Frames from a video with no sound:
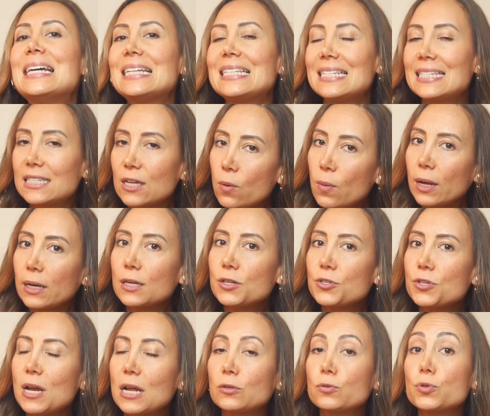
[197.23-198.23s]
estão
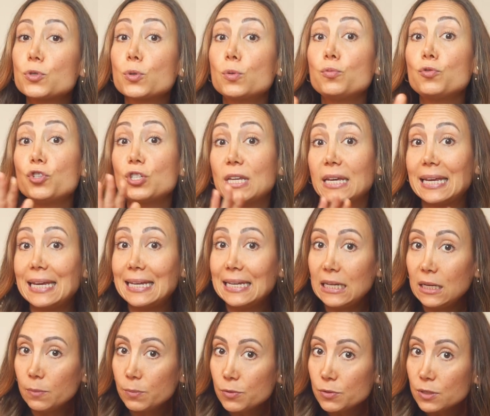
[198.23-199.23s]
relacionados com
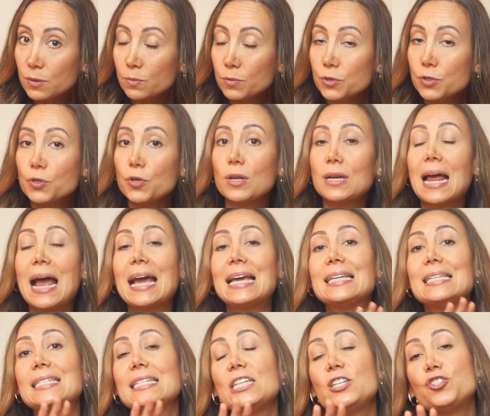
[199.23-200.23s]
desequilíbrios
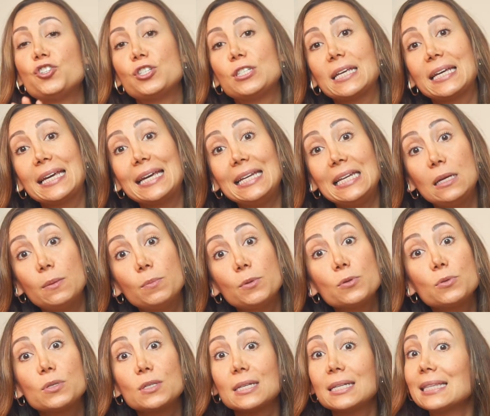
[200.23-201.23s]
emocionais e
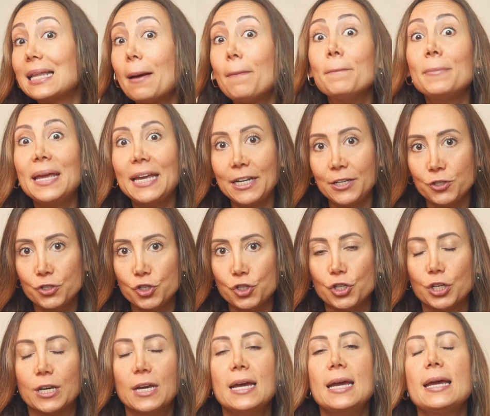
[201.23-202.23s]
desequilíbrios da
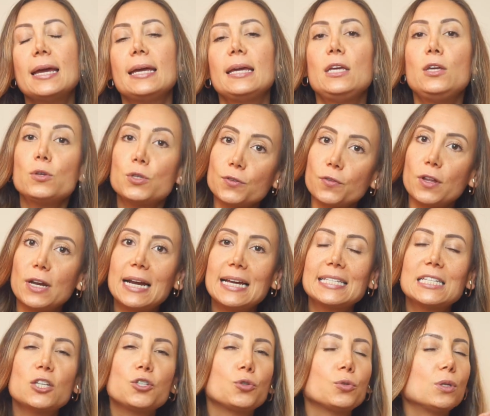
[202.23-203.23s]
mente. E os
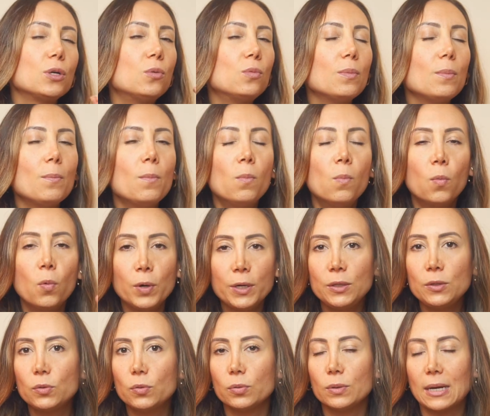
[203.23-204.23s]
florais ajudam
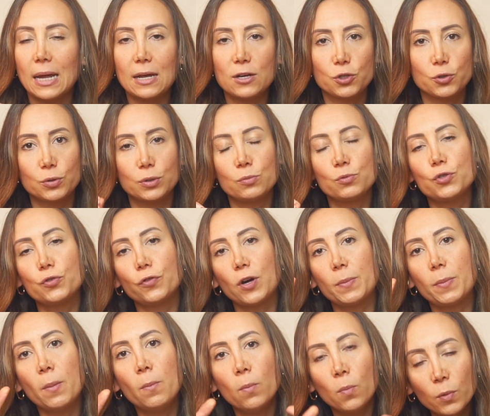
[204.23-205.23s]
muito, né? Ajudam de
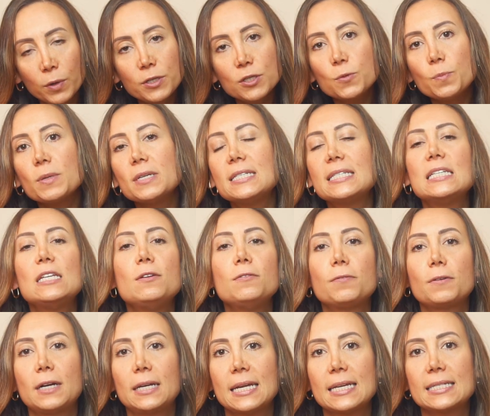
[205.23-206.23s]
forma muito
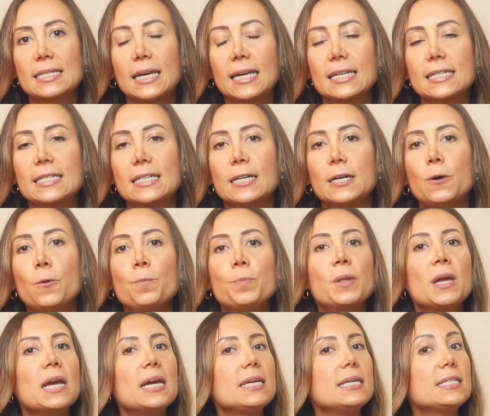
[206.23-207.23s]
específica nessa questão
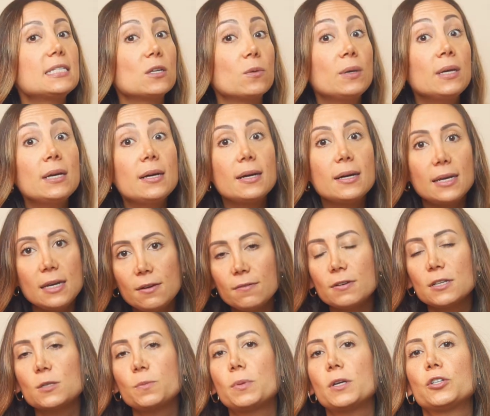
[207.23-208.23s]
e são
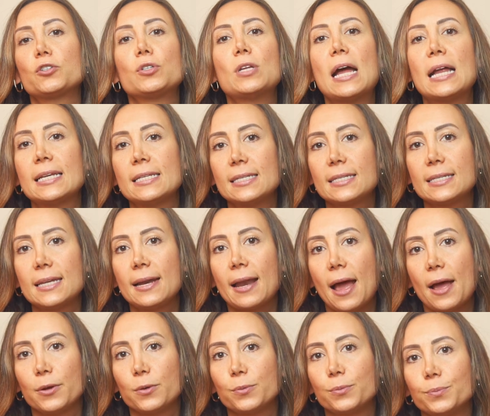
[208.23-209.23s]
incríveis para ajudar nesse
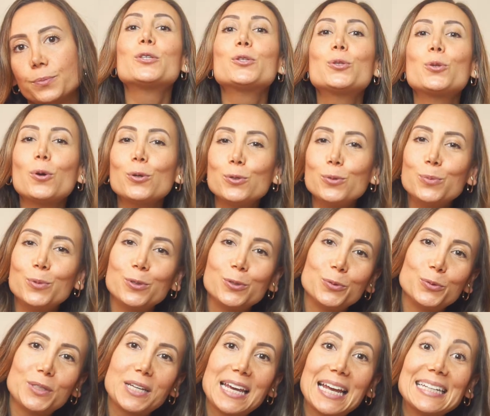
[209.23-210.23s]
cenário. Para todo
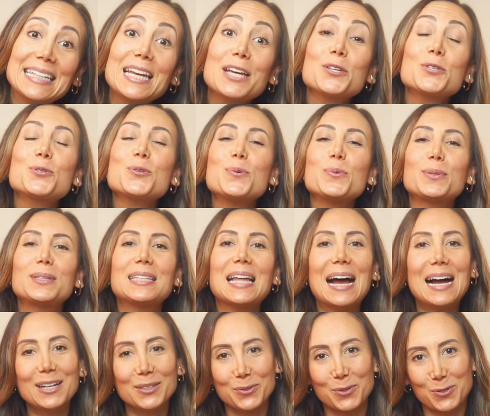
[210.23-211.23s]
mundo que quer ter
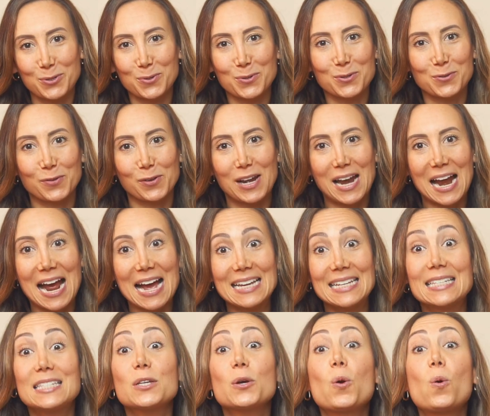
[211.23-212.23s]
resultados com os
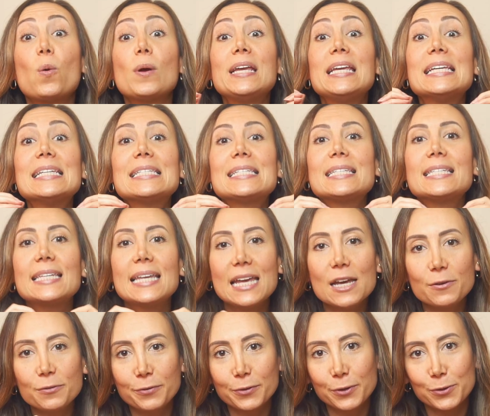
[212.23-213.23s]
florais,
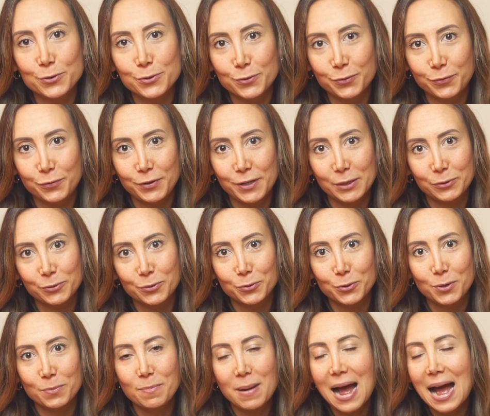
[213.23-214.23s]
conhecer a filosofia do
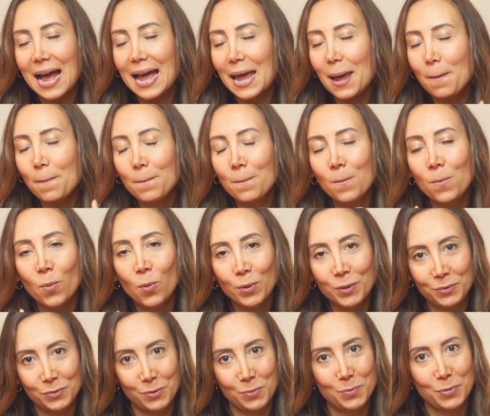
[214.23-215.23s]
Dr. Bá é
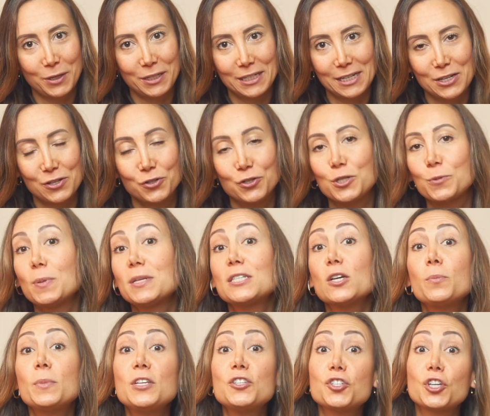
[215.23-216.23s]
muito importante,
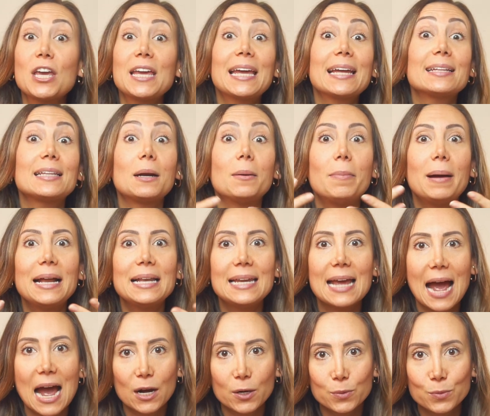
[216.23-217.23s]
especialmente quem quer
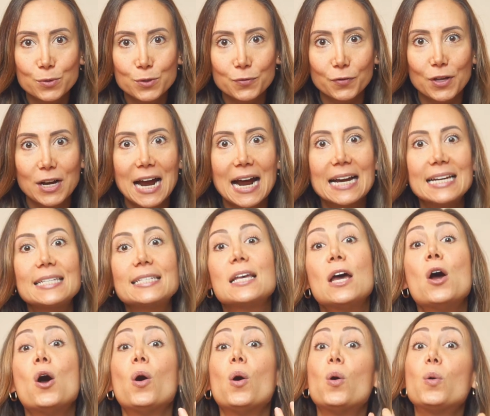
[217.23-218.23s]
trabalhar com os florais
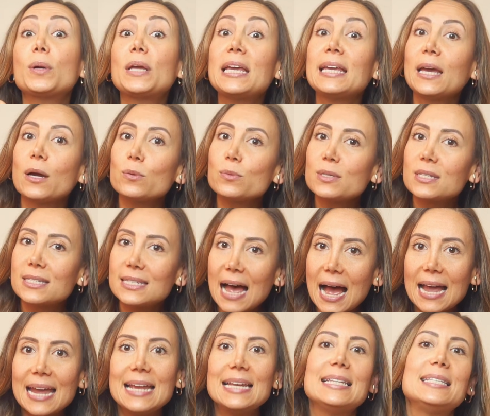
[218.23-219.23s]
ou quem quer
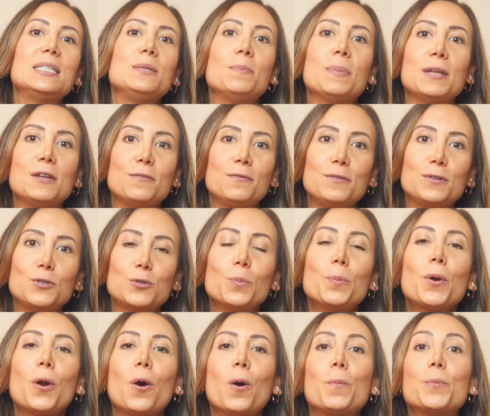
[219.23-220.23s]
usar eles em benefício
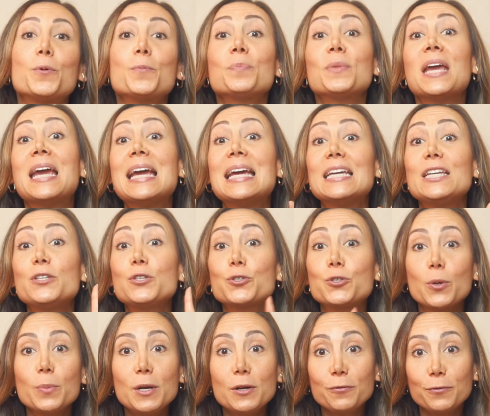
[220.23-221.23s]
próprio. E
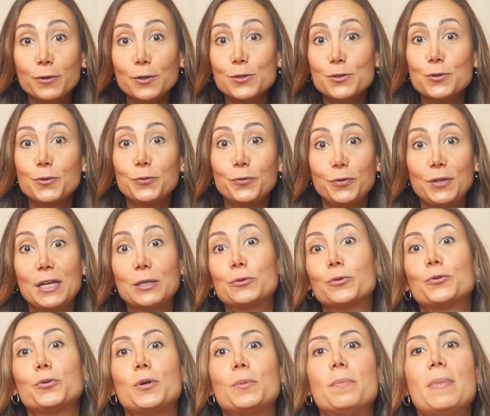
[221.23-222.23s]
sobre a filosofia
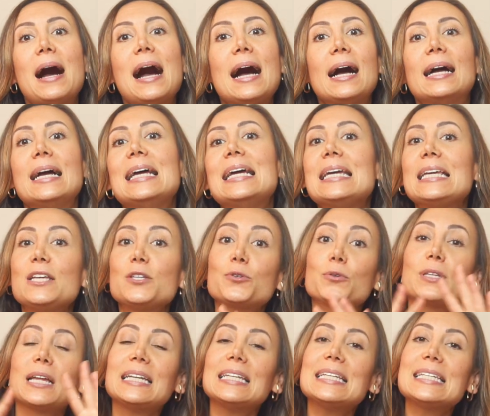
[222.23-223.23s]
do Dr. Bá,
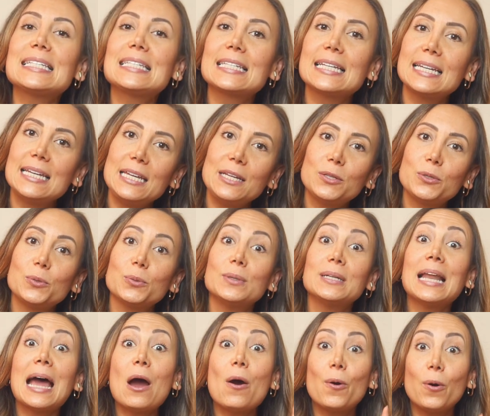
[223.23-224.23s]
isso está descrito
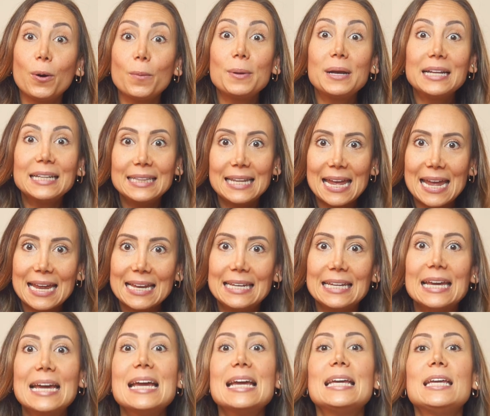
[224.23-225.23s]
na obra
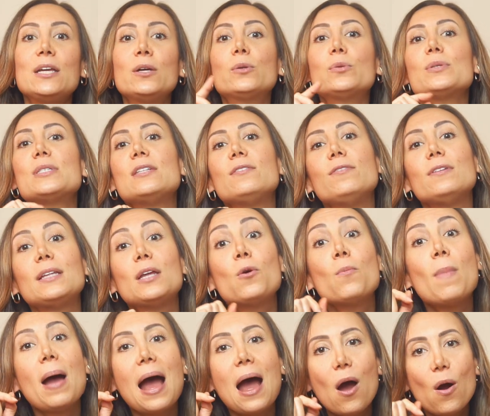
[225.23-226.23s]
dele. Inclusive tem
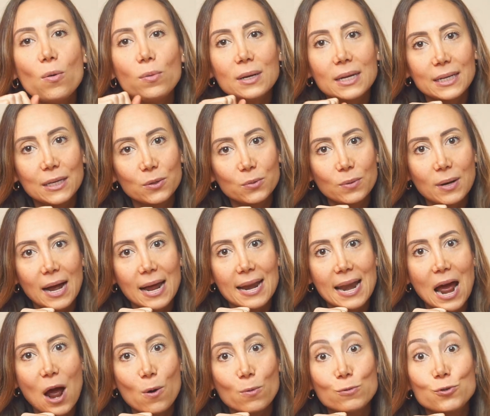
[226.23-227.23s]
uma aula aqui no
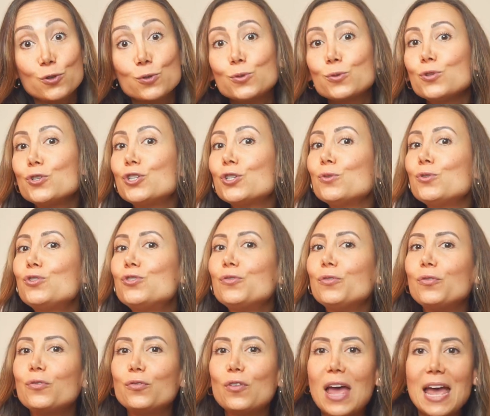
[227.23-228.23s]
canal onde onde eu sugiro
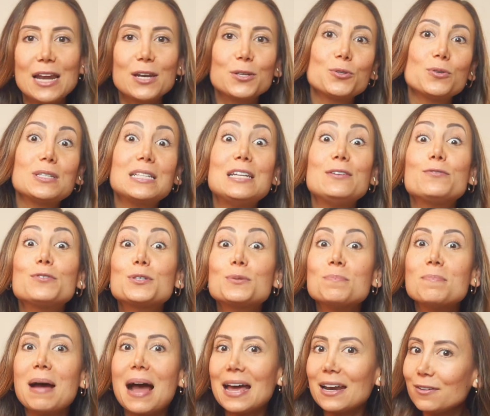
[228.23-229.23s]
diversos livros
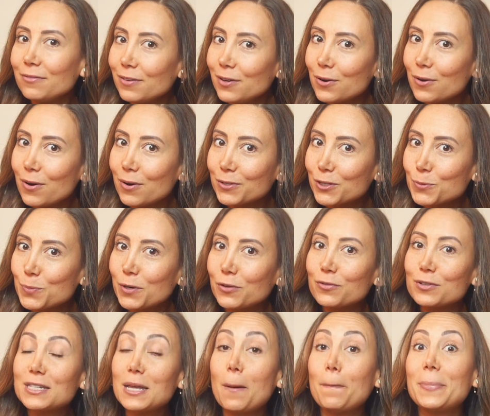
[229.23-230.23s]
maravilhosos para
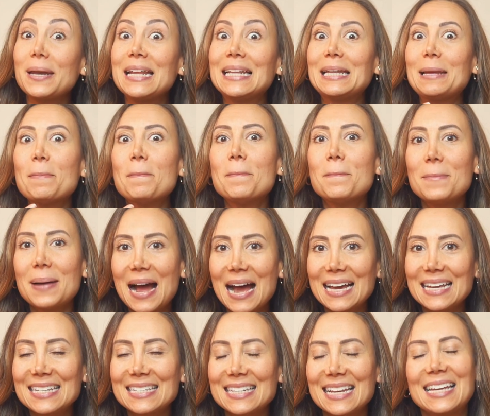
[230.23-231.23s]
você aprender
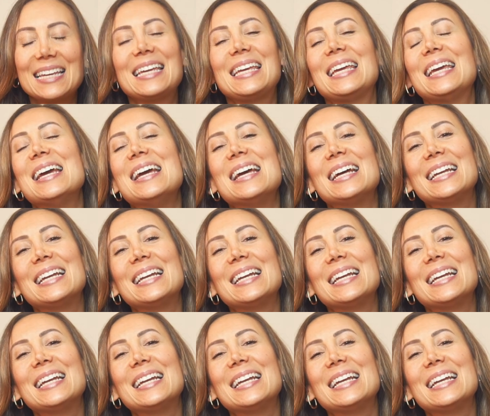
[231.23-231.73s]
mais aqui